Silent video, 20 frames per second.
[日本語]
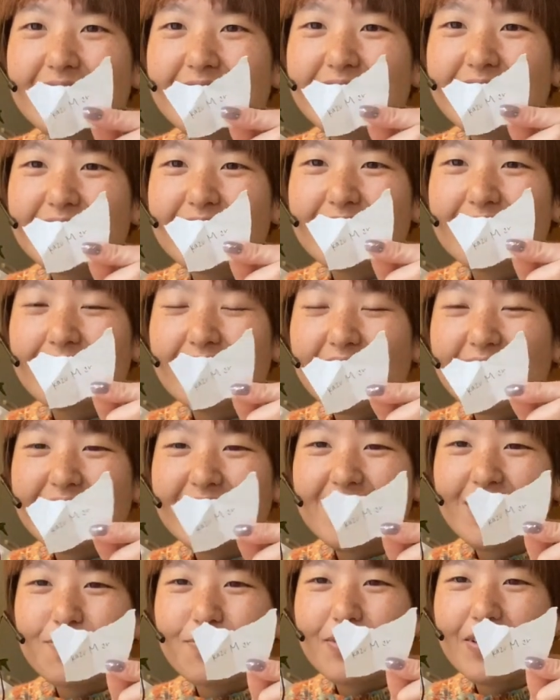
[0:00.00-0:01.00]
す送らせ
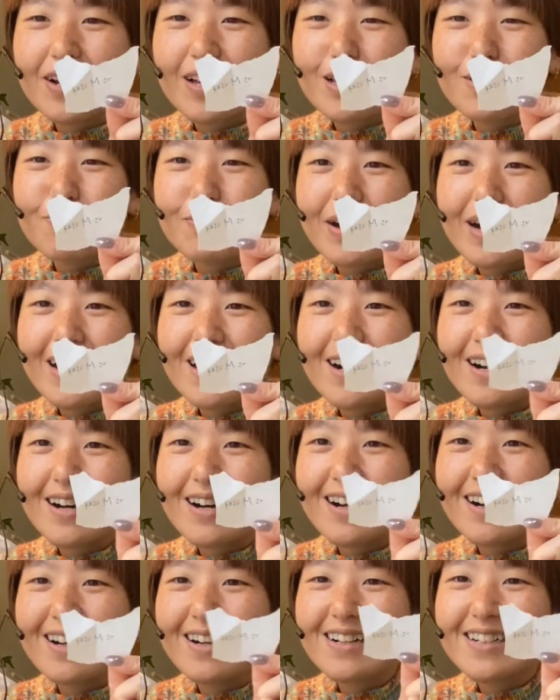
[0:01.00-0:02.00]
てもらい
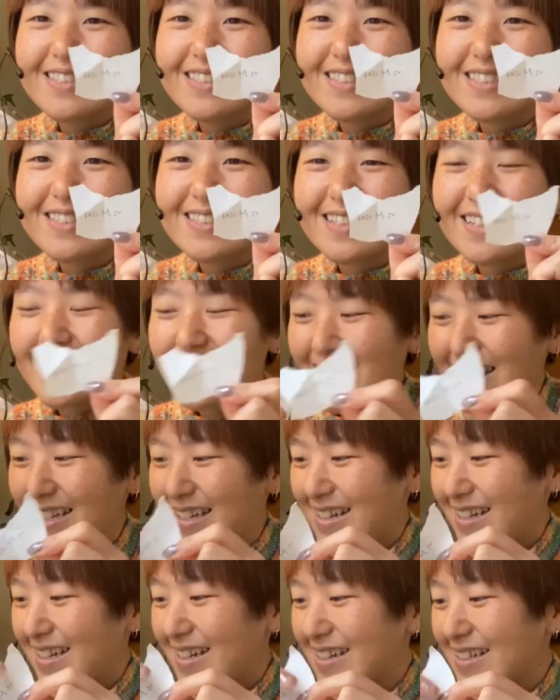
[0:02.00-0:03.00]
ます
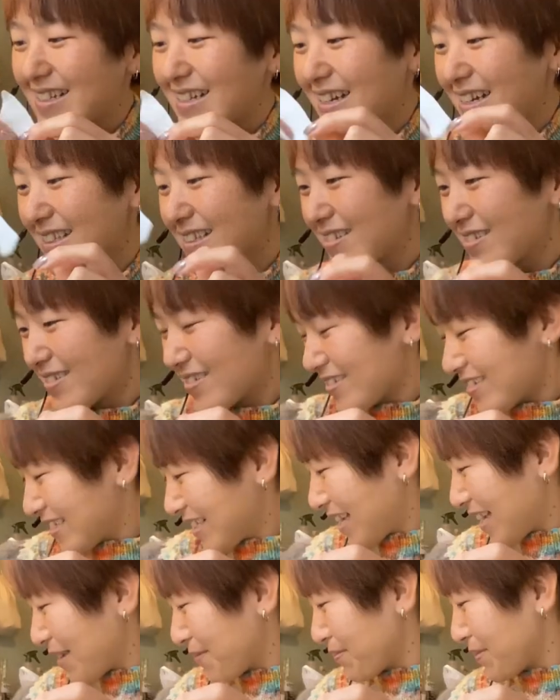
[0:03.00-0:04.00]
ありがとうご
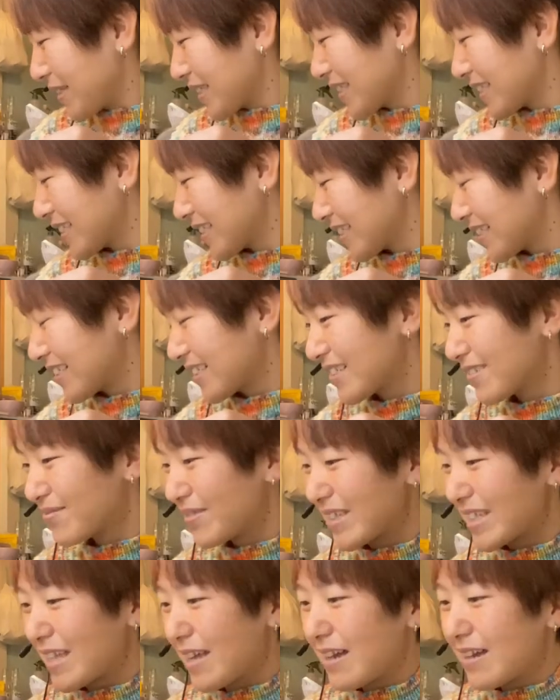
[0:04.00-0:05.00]
ざいます
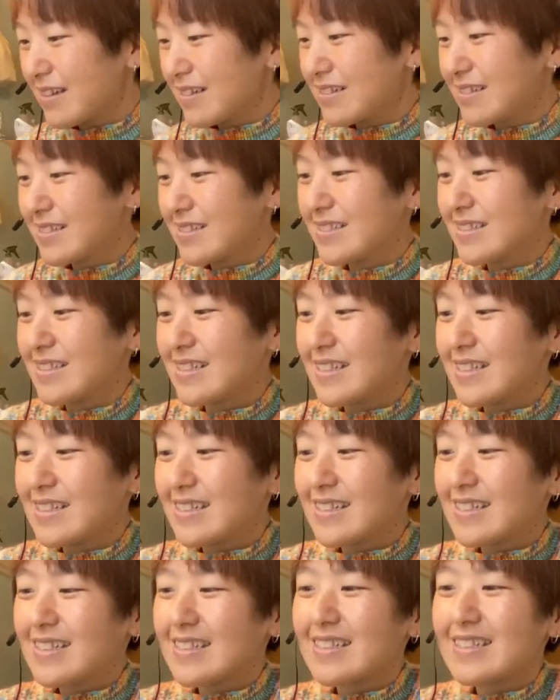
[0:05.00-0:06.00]
また
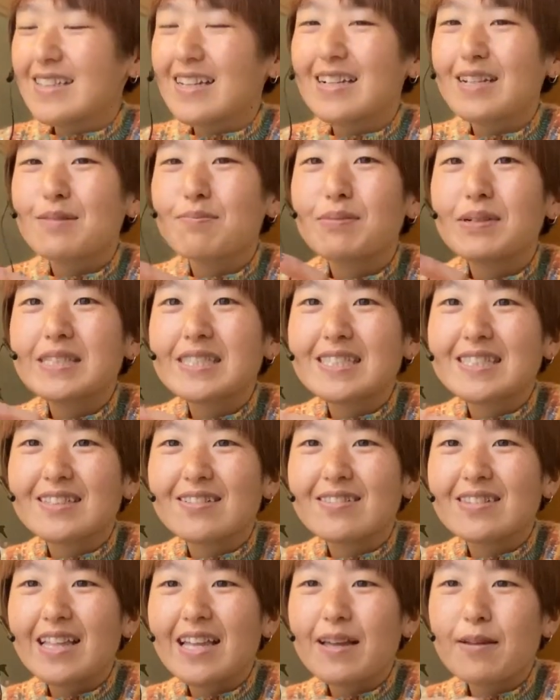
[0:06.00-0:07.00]
やります
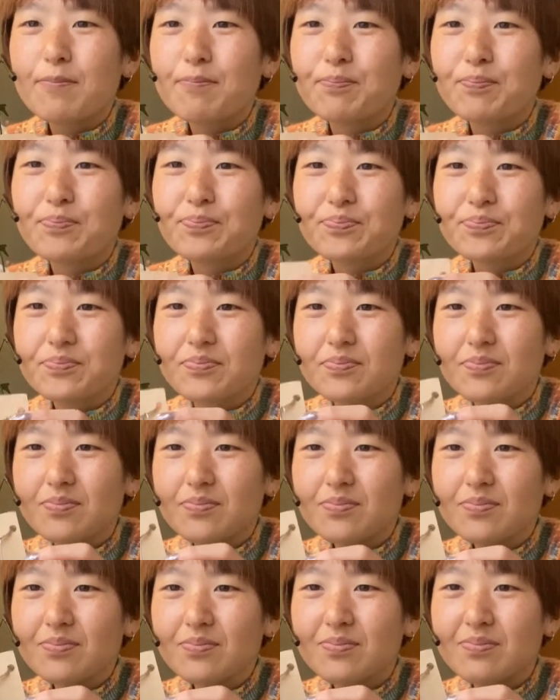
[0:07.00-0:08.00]
ので
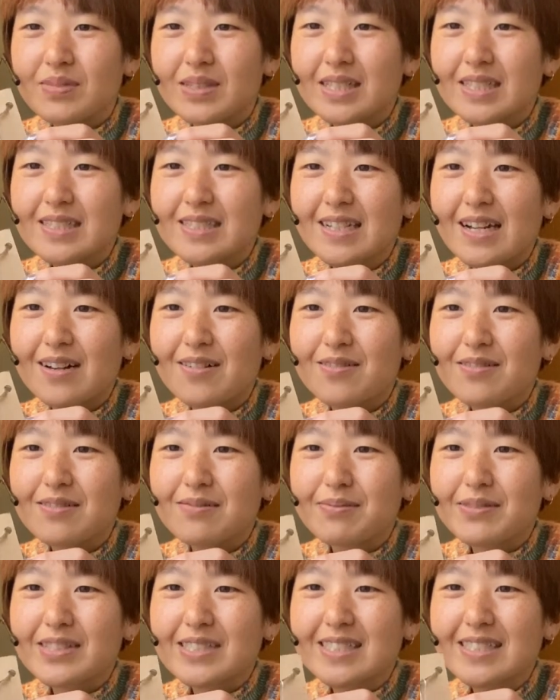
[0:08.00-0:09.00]
皆さん応
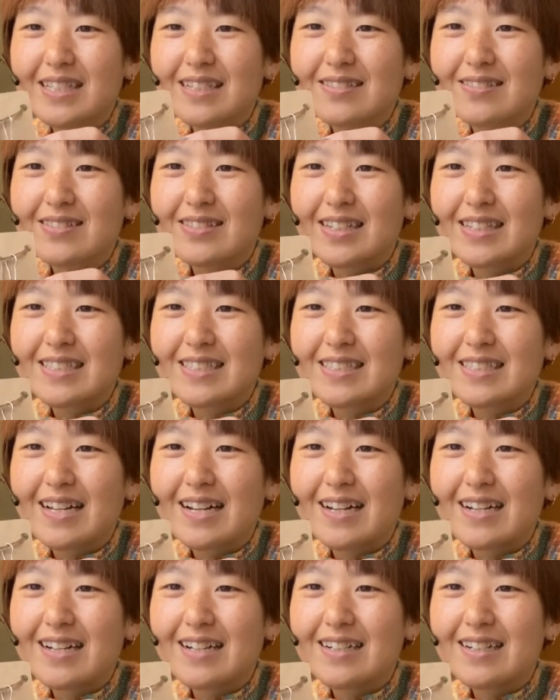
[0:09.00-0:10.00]
募してくだ
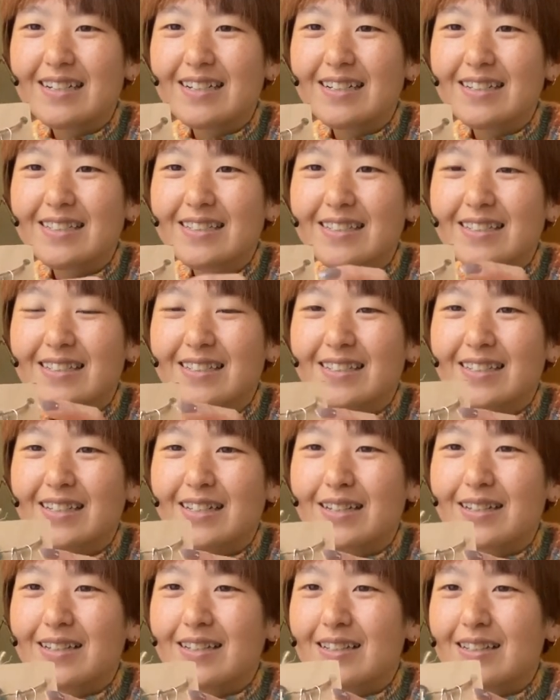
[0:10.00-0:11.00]
さい
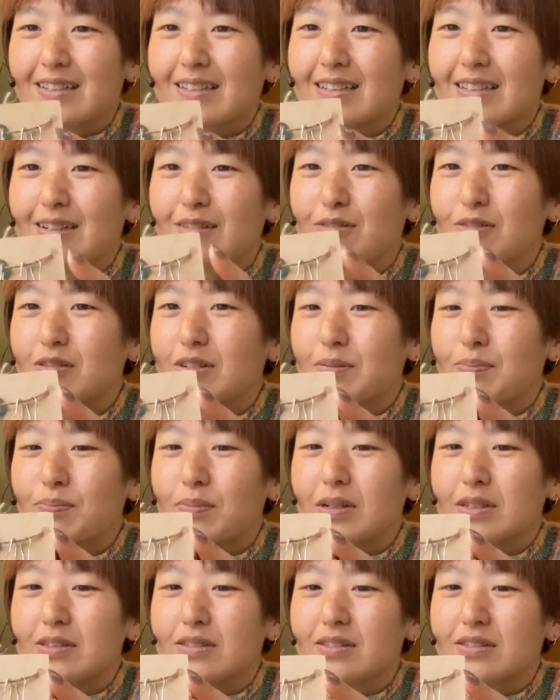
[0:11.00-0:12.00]
結構いっ
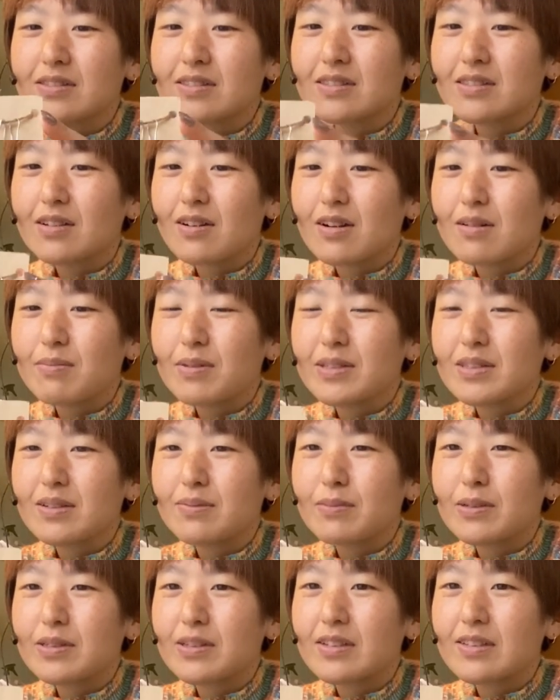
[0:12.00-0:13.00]
ぱい作ったかまだ
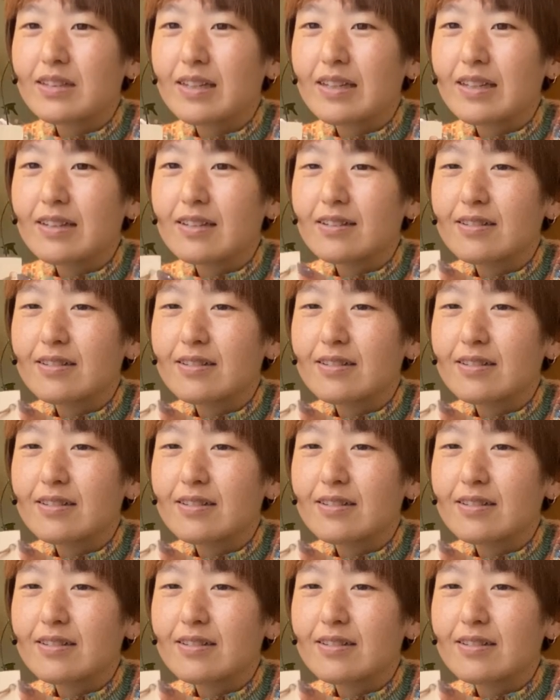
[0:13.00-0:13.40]
まだね